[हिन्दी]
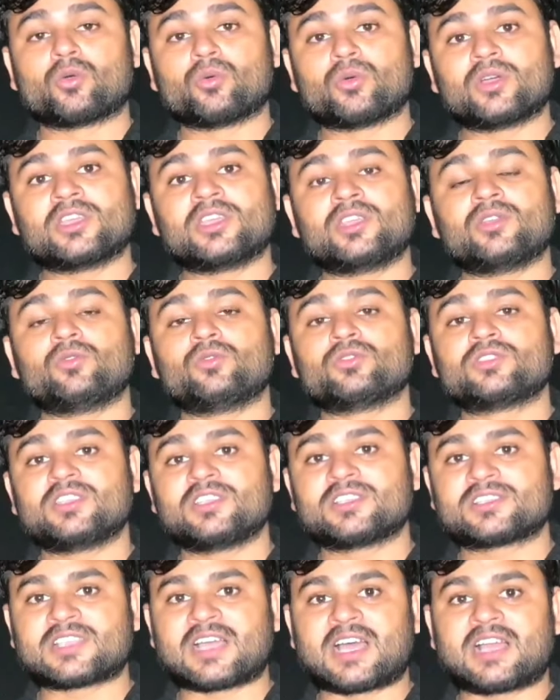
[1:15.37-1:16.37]
वही
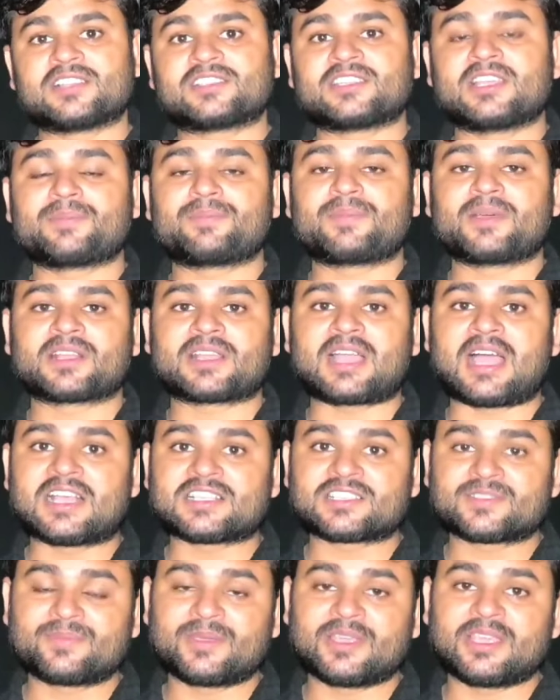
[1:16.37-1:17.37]
उसी साल
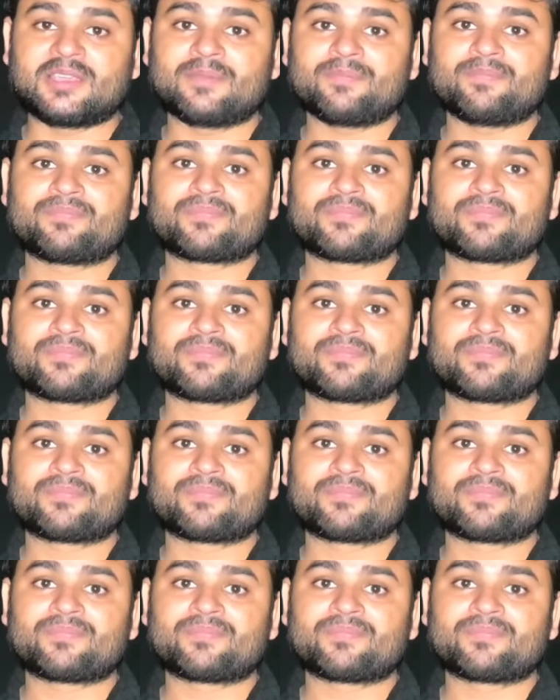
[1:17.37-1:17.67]
जयप्रकाश भी